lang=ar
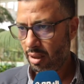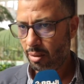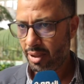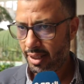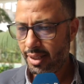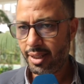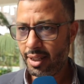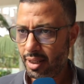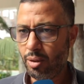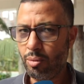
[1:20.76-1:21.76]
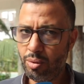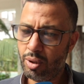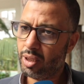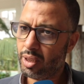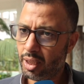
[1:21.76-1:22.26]
المجلس
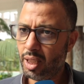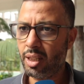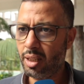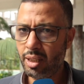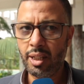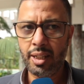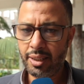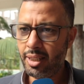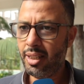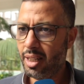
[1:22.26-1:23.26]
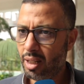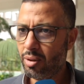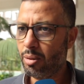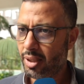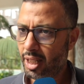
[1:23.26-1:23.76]
انه تعطاه صياغ
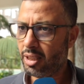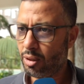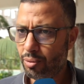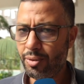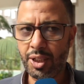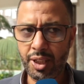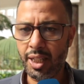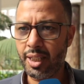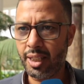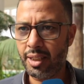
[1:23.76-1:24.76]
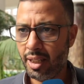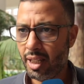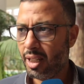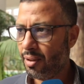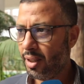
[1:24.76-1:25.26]
وابداعات تكون في اجتهادات
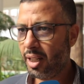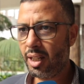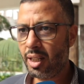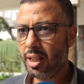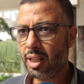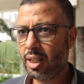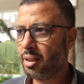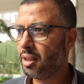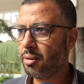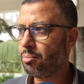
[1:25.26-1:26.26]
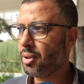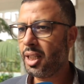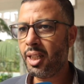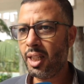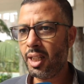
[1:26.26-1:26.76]

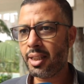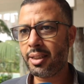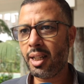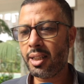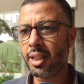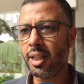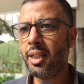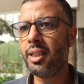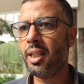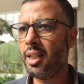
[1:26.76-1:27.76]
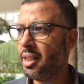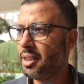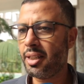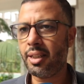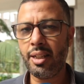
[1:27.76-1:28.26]
فبقينا على صيغه تقليديه
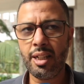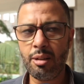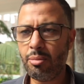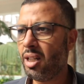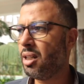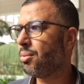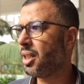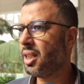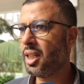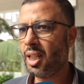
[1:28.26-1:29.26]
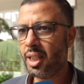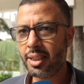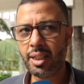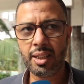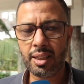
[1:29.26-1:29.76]
اللجان الدائمه بقينا على
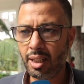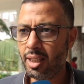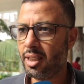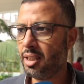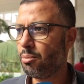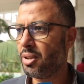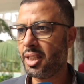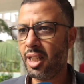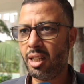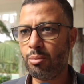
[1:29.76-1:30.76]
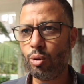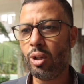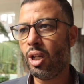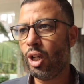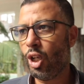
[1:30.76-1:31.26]
صيغه تقليديه من التعامل